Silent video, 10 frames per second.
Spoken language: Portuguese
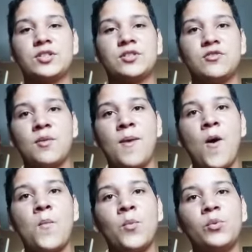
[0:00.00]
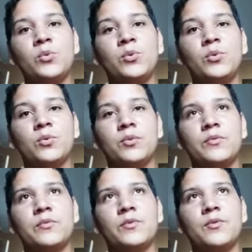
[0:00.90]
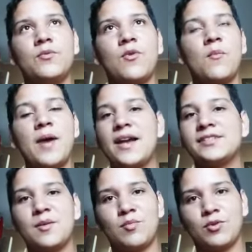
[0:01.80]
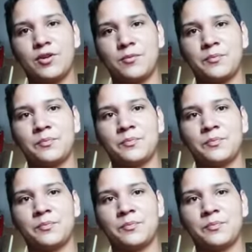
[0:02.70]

vamos transformar o mundo com mais amor.